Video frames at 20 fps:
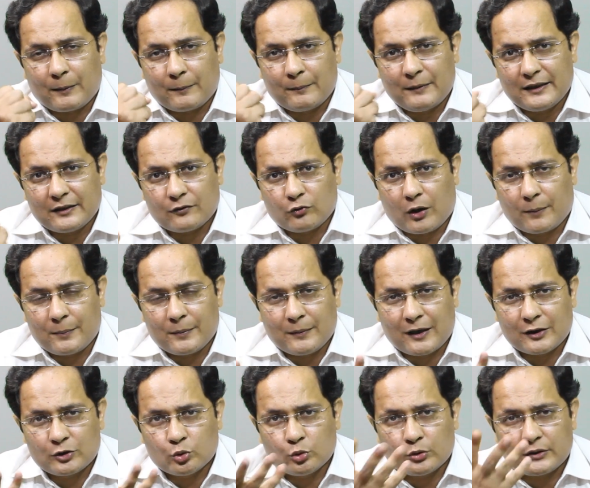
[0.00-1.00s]
पब्लिक वहाँ पे
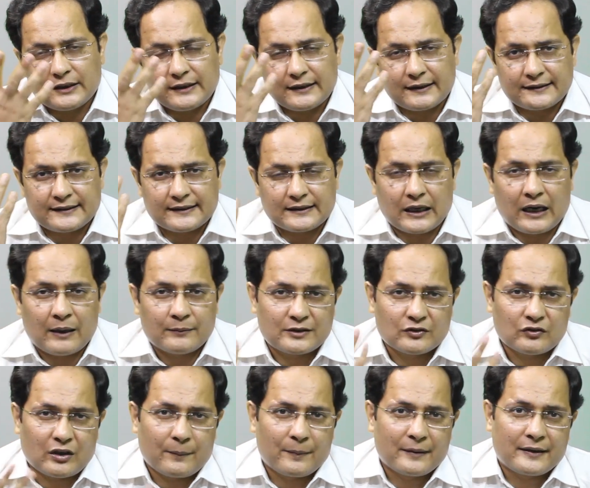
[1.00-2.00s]
मौजूद थी किसी काम
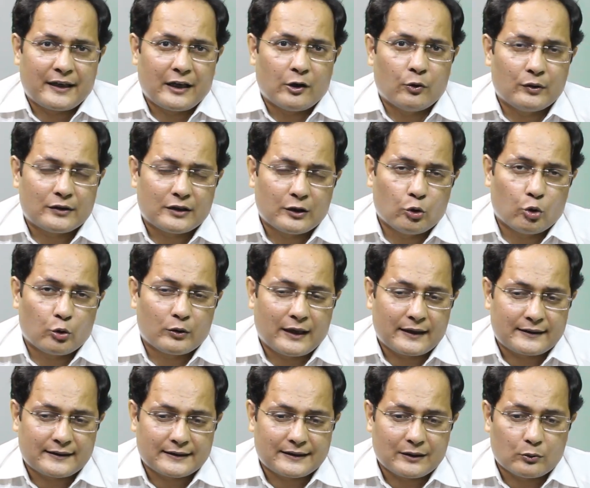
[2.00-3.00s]
से वहाँ पर गए हुए थे लोग
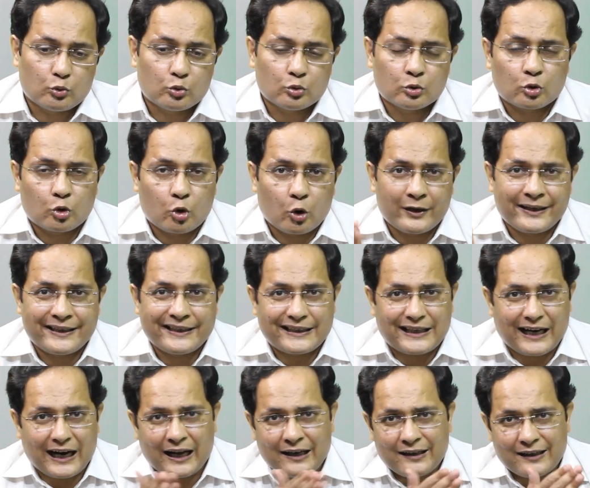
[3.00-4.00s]
रहते थे उनको
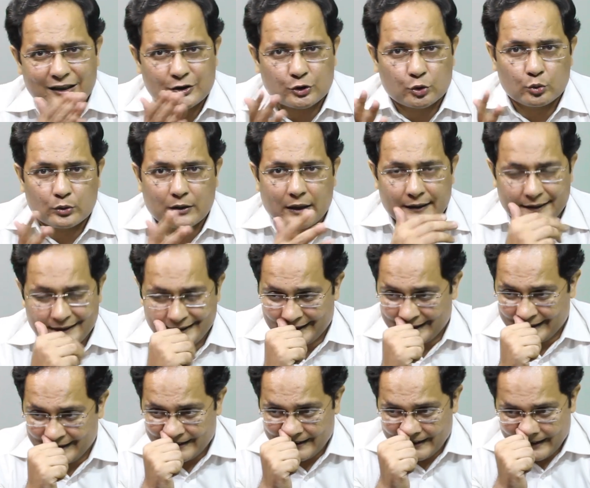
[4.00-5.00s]
निकालना शुरू कर
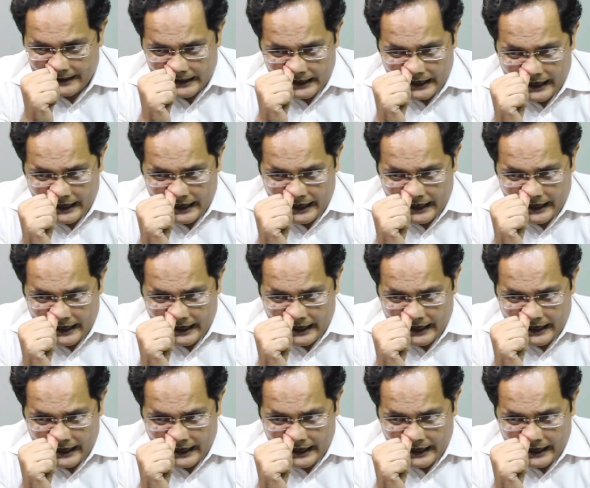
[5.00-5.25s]
दिया है